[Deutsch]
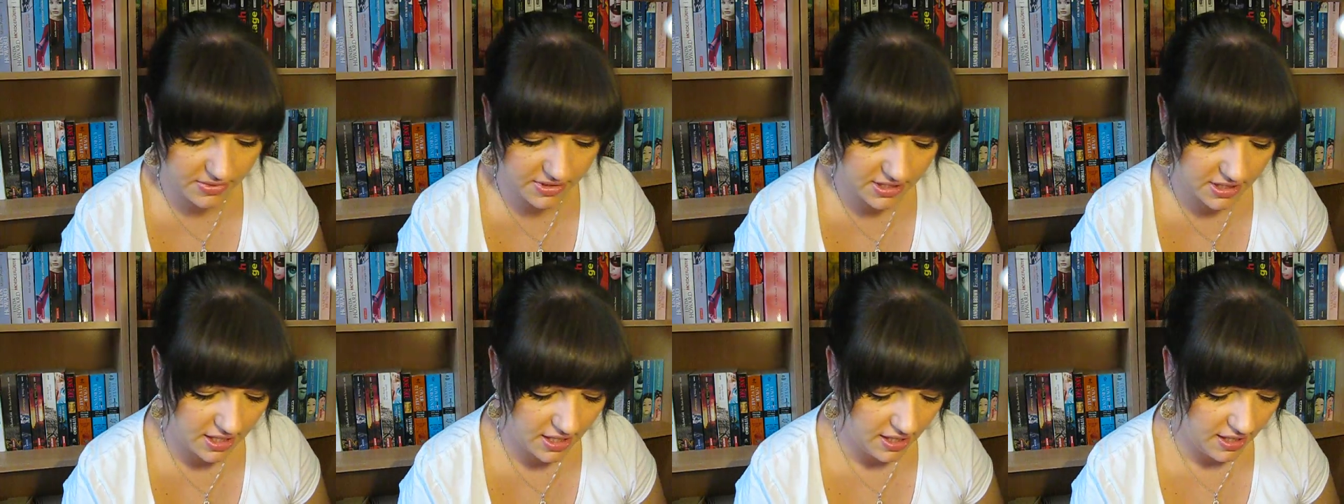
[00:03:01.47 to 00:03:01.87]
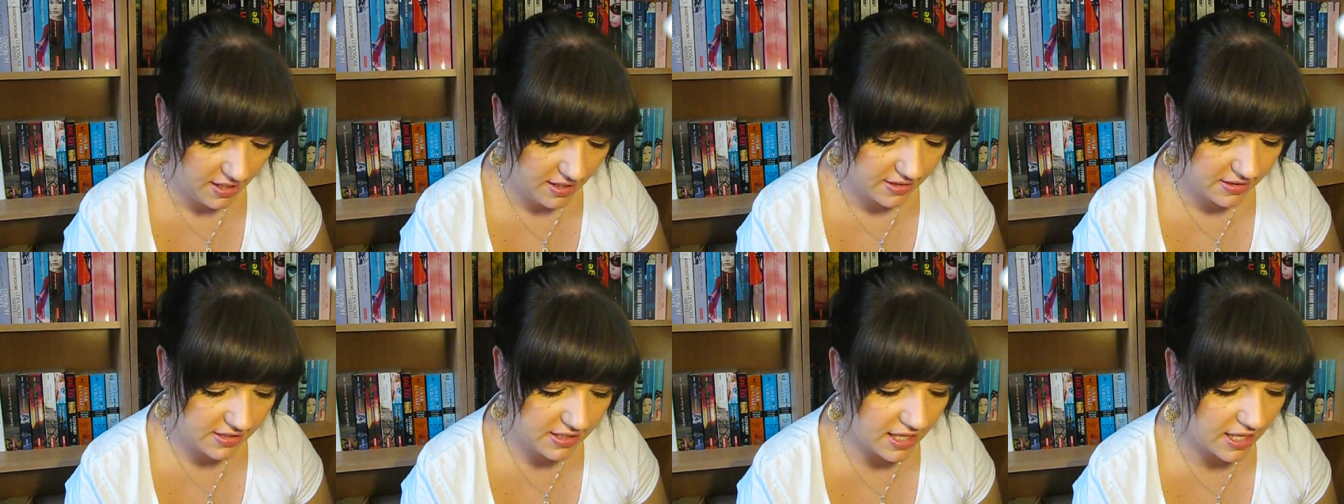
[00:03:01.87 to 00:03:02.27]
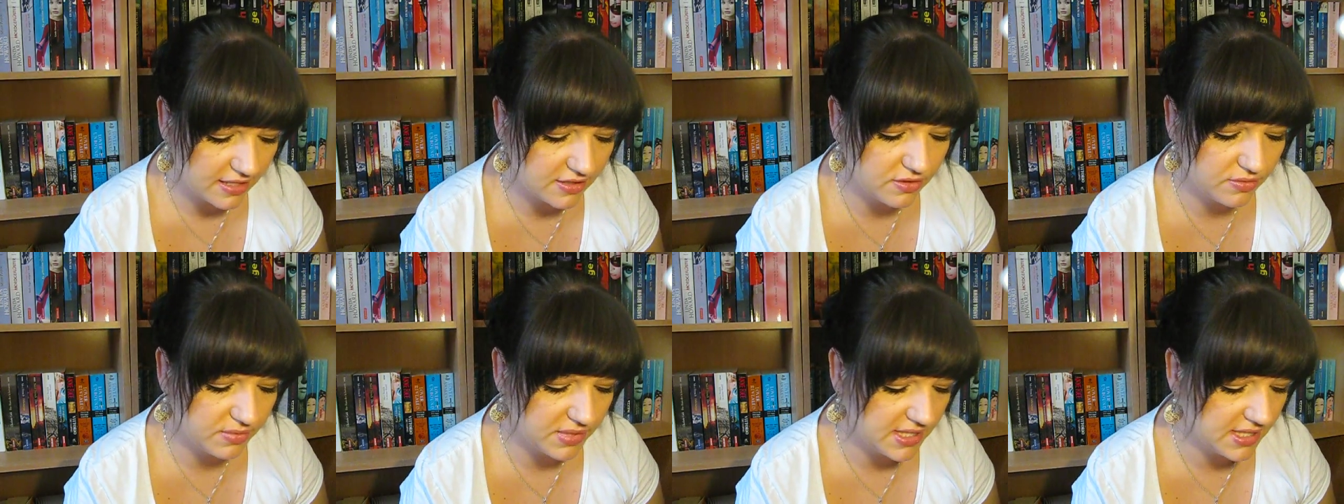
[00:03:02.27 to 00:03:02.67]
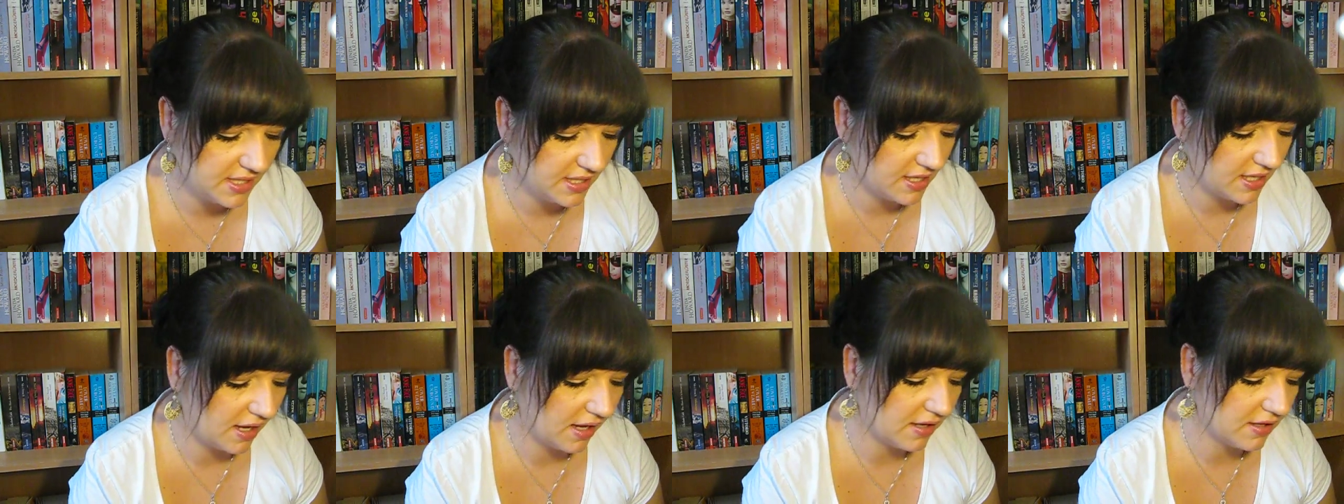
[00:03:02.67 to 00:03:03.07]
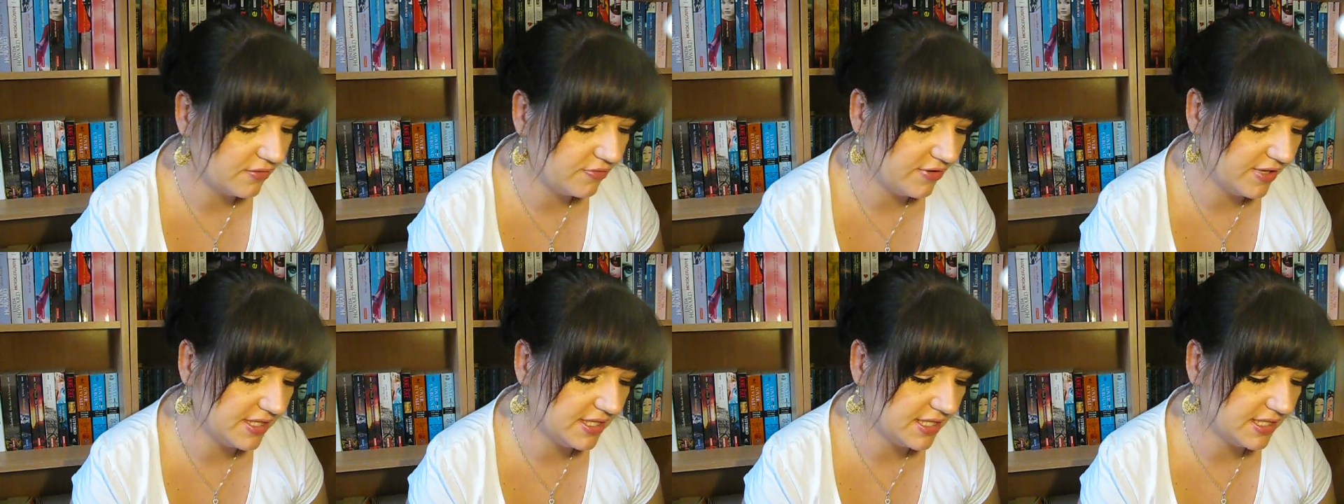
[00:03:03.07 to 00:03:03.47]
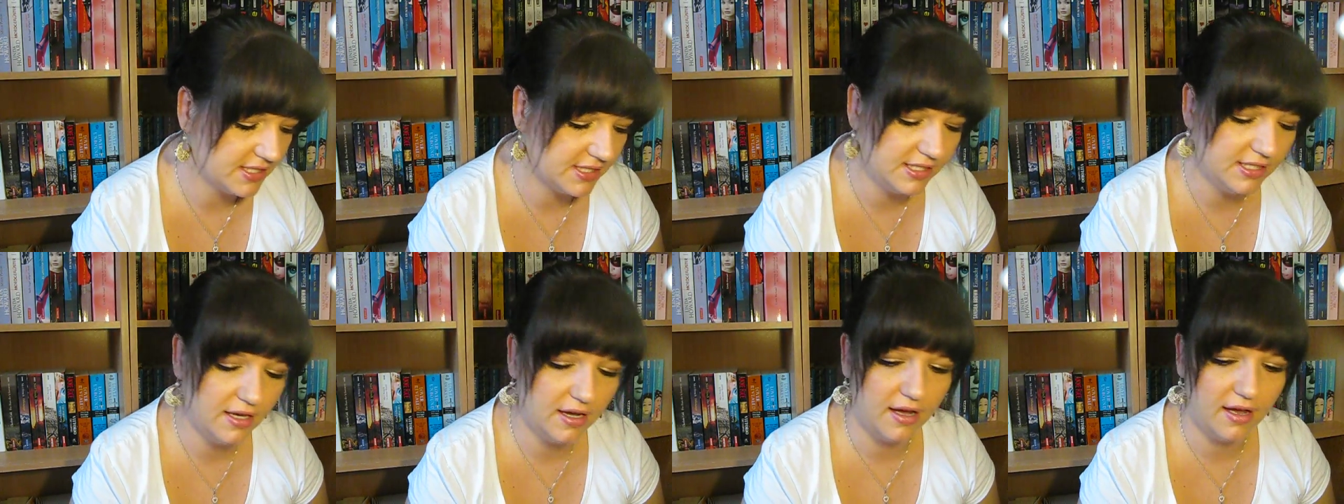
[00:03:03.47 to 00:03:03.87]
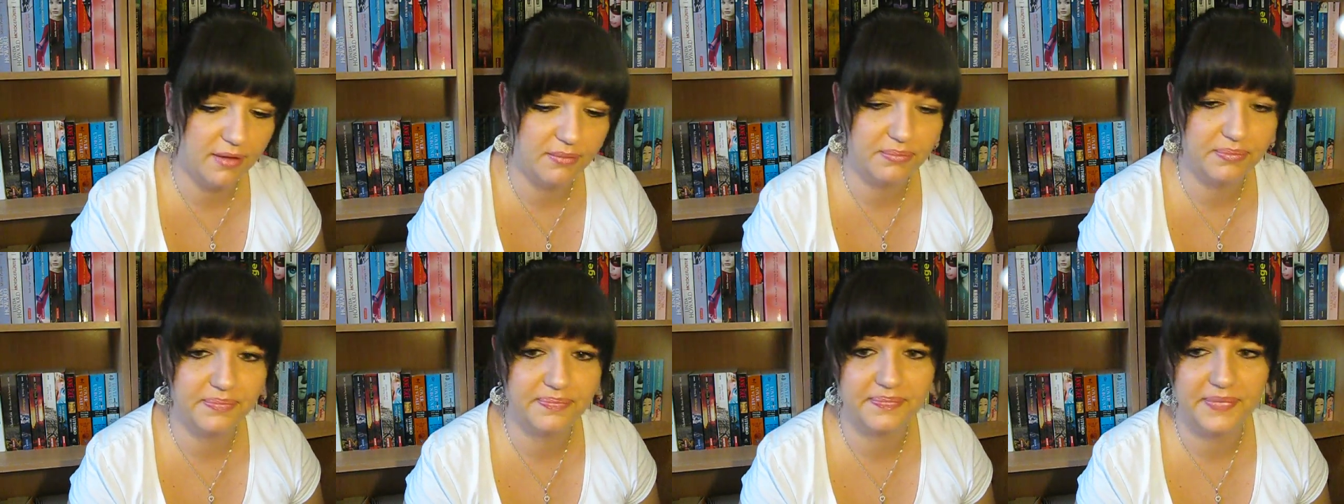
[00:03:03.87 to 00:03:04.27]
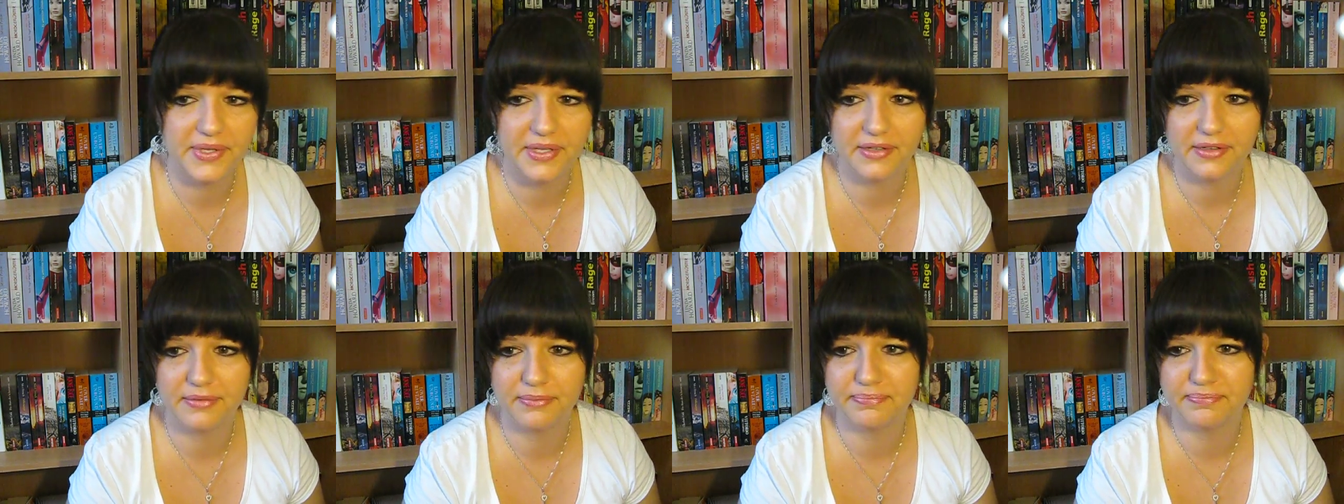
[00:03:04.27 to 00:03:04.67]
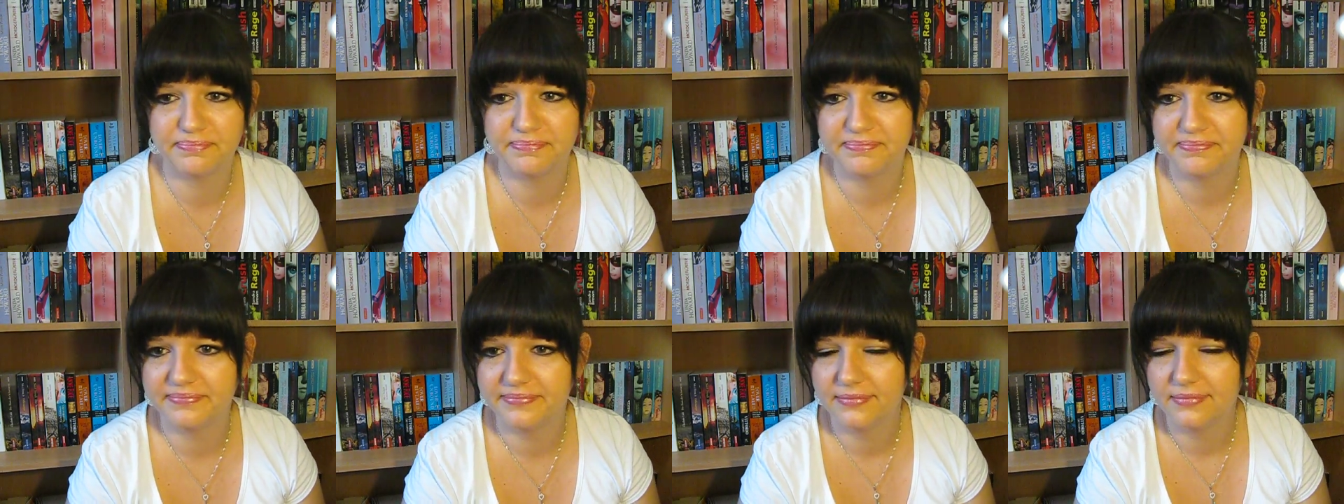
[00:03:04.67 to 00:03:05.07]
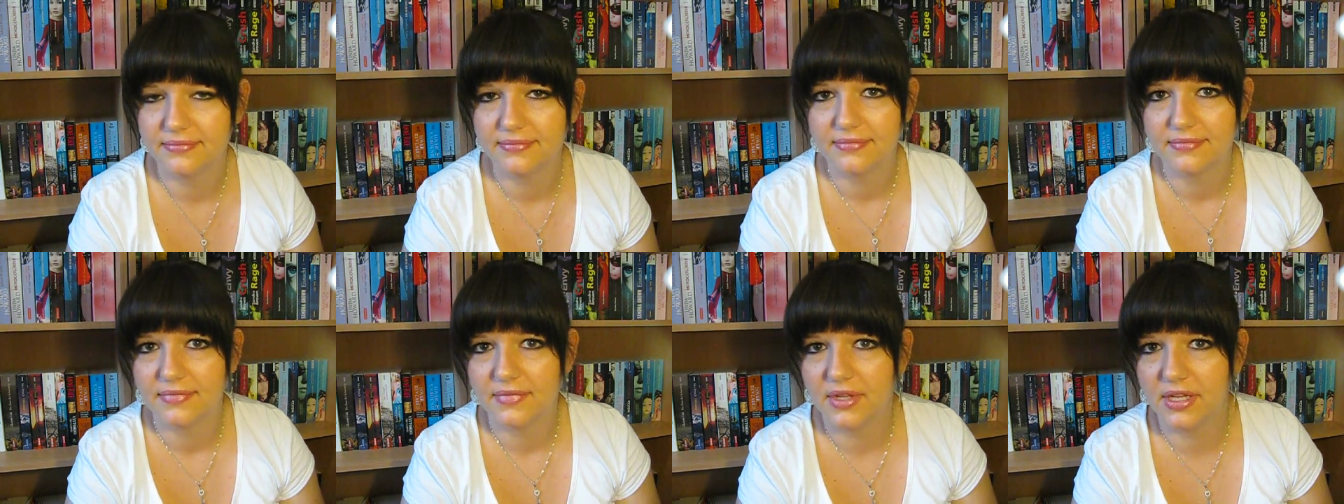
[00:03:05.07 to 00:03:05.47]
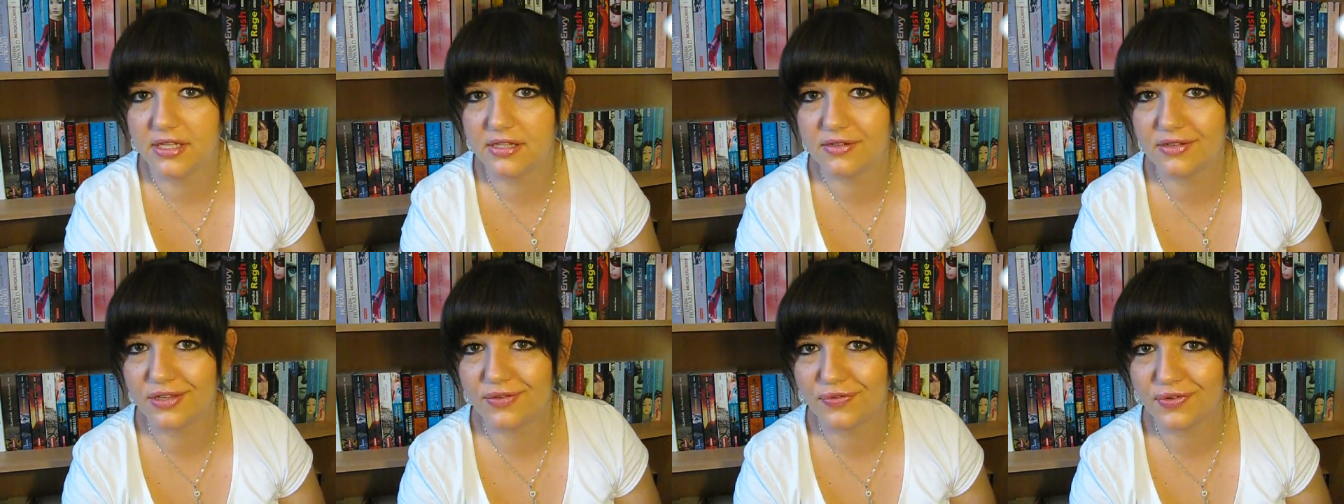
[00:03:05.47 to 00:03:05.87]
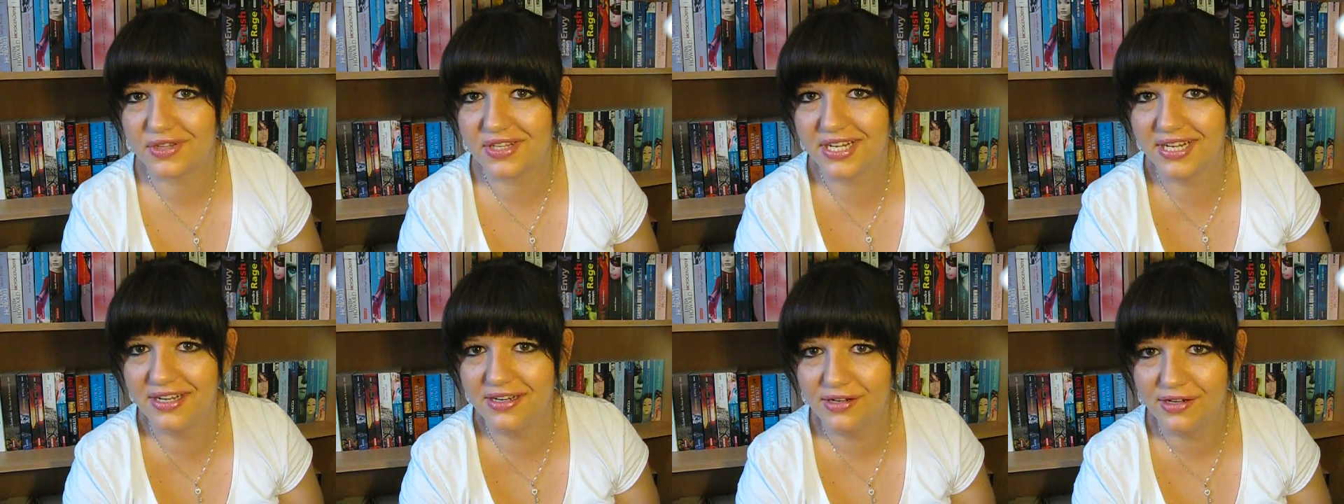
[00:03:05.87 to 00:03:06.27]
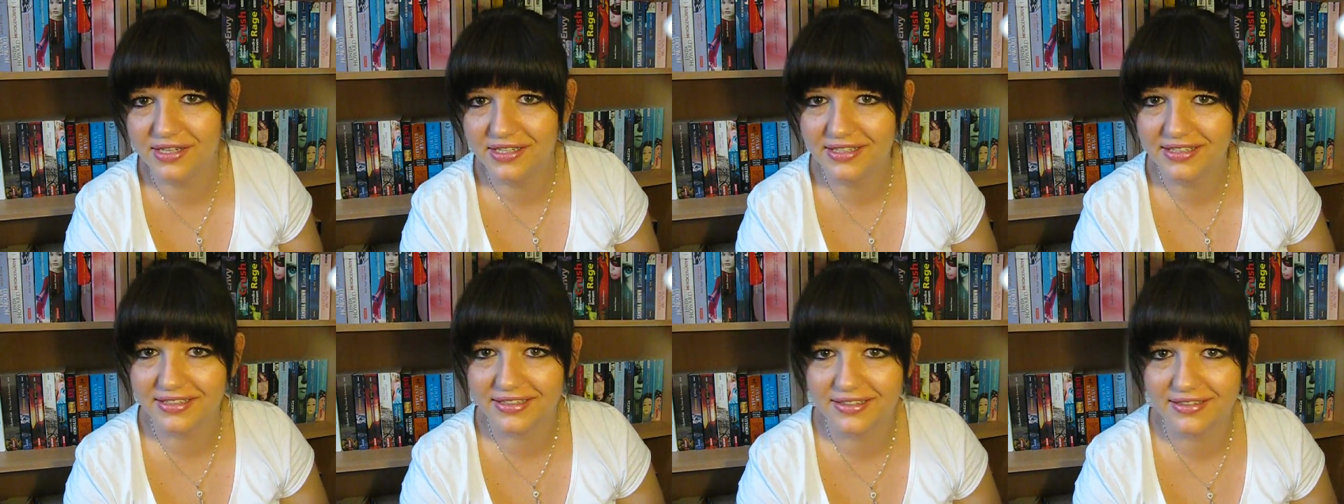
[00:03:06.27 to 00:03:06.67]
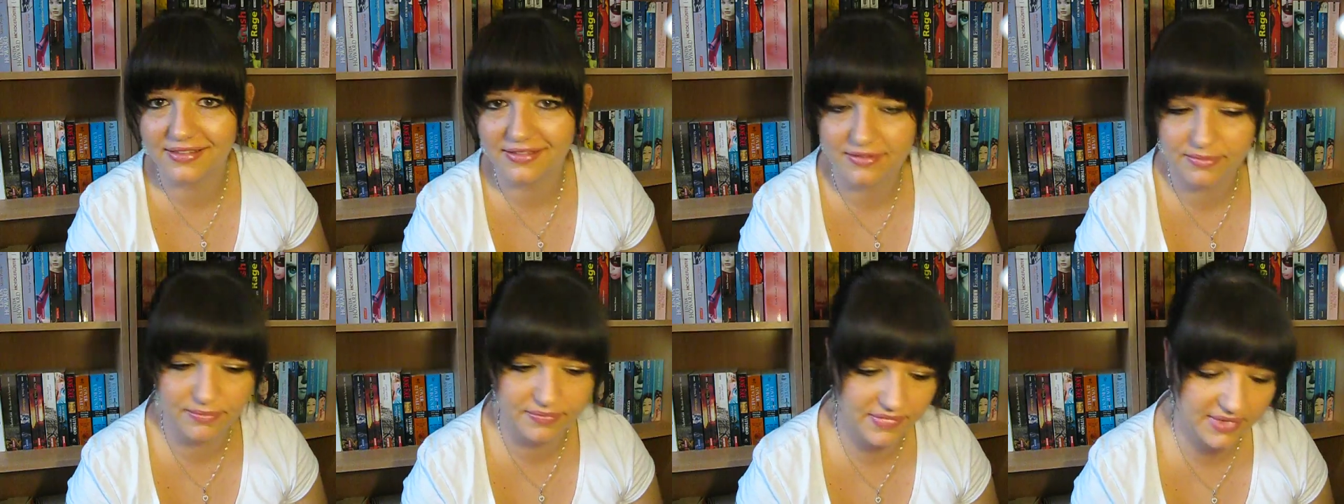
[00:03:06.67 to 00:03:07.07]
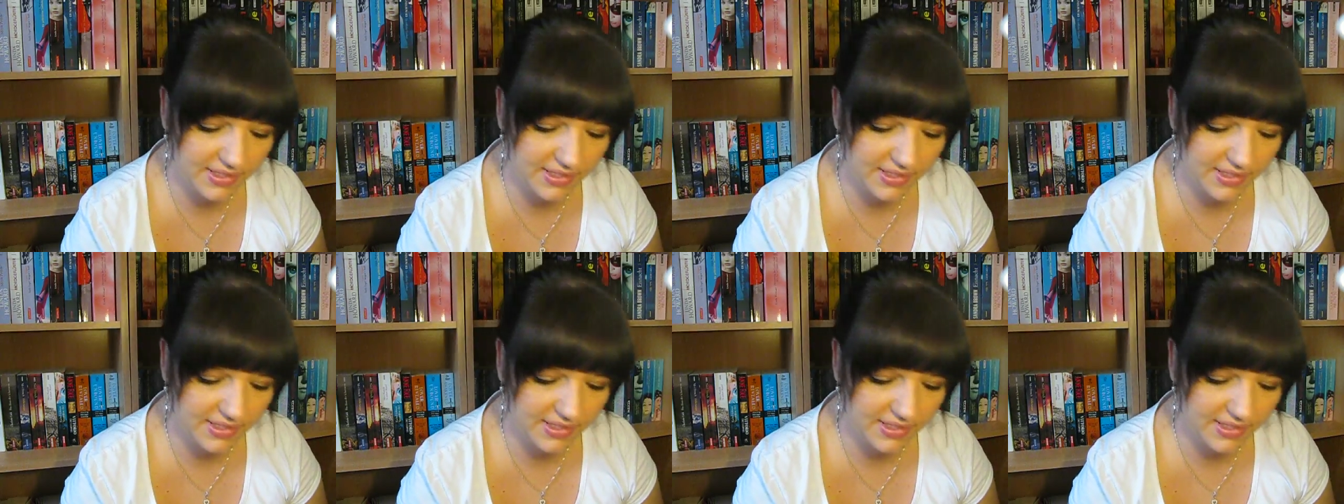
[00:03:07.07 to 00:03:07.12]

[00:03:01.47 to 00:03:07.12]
ich. Die halt so ein bisschen kranke Fantasie haben. Ähm, ich, ich würde den Leuten ähm,